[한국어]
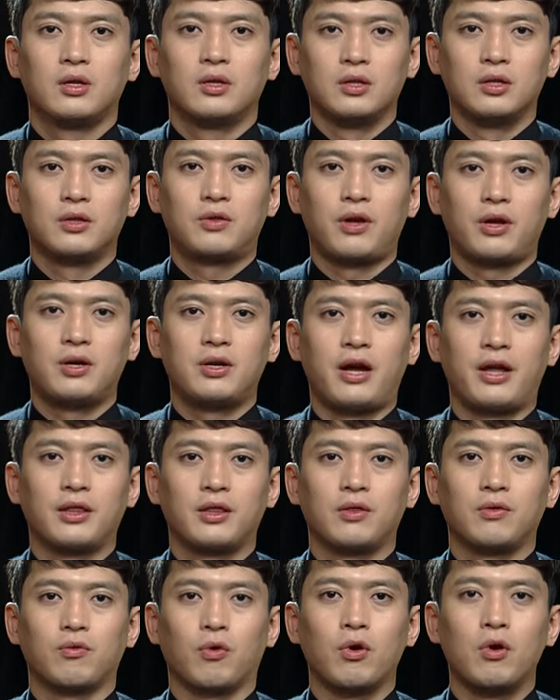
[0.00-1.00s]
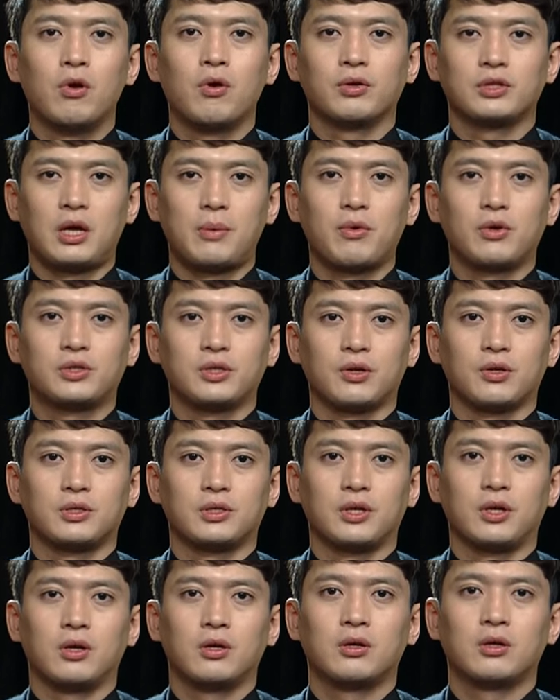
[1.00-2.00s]
은퇴를 한 원로
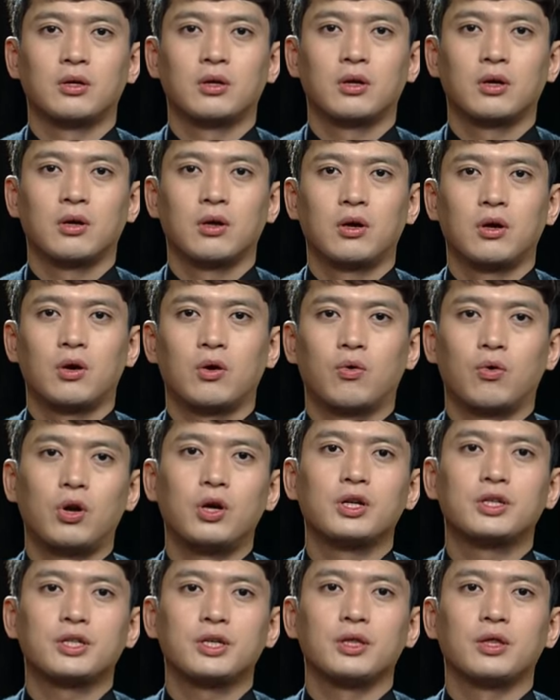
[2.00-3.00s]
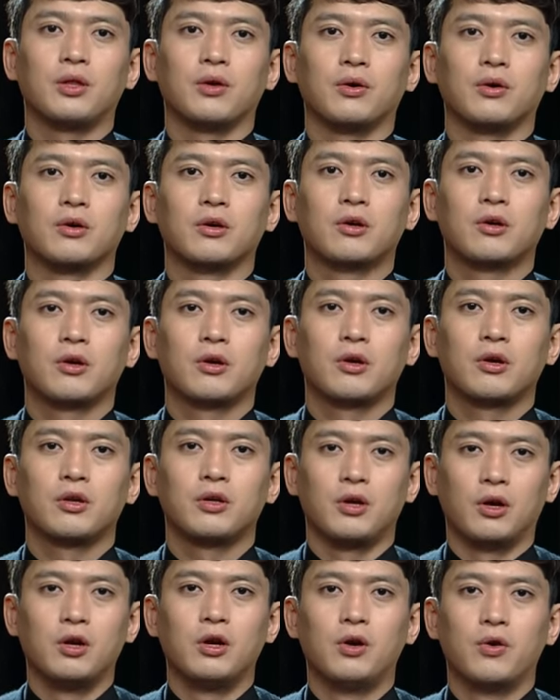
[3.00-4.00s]
사목자로서 훨씬 더
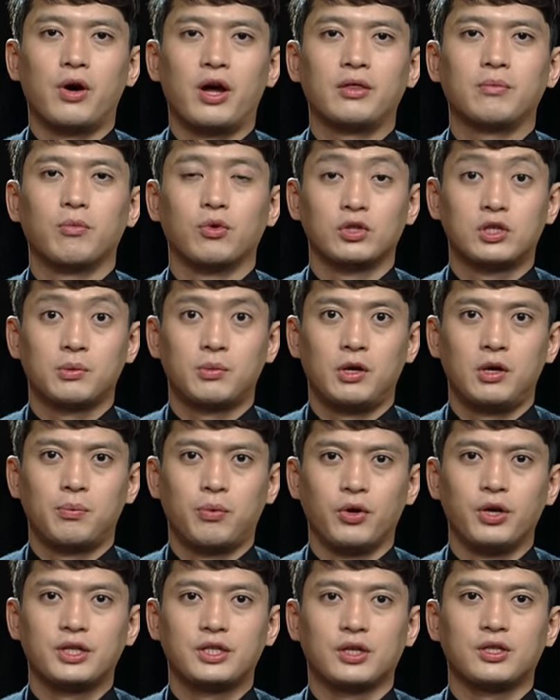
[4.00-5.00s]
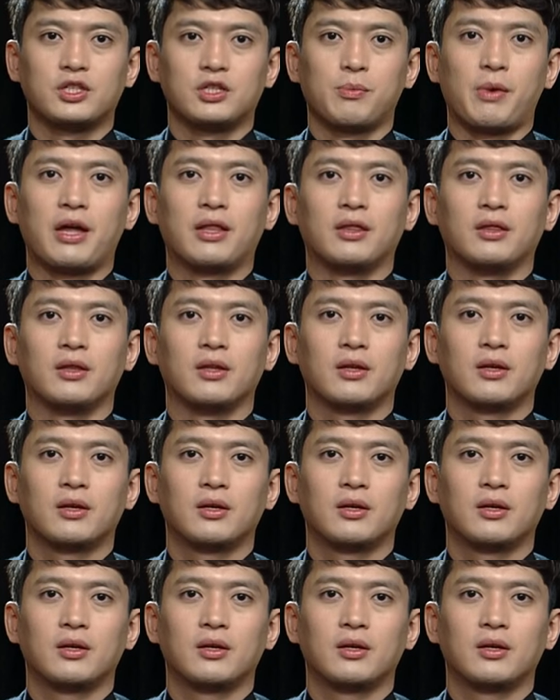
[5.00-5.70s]
연로한 모습을 보이셨지만